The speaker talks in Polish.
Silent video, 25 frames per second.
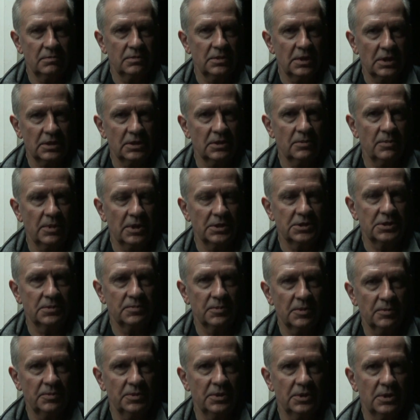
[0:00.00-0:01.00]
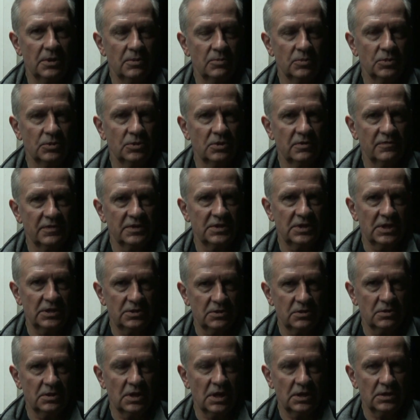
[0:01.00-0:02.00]
jak najbardziej popieram budowę
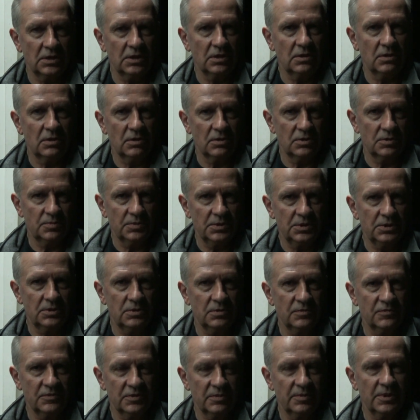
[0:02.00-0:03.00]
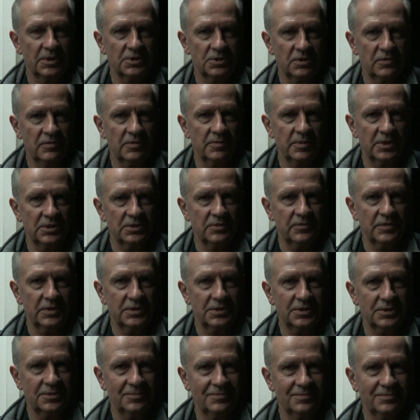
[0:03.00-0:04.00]
stacjonarnego hospicjum w Tomaszowie
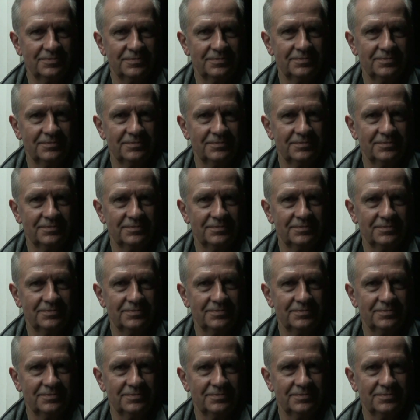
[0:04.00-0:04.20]
Mazowieckim.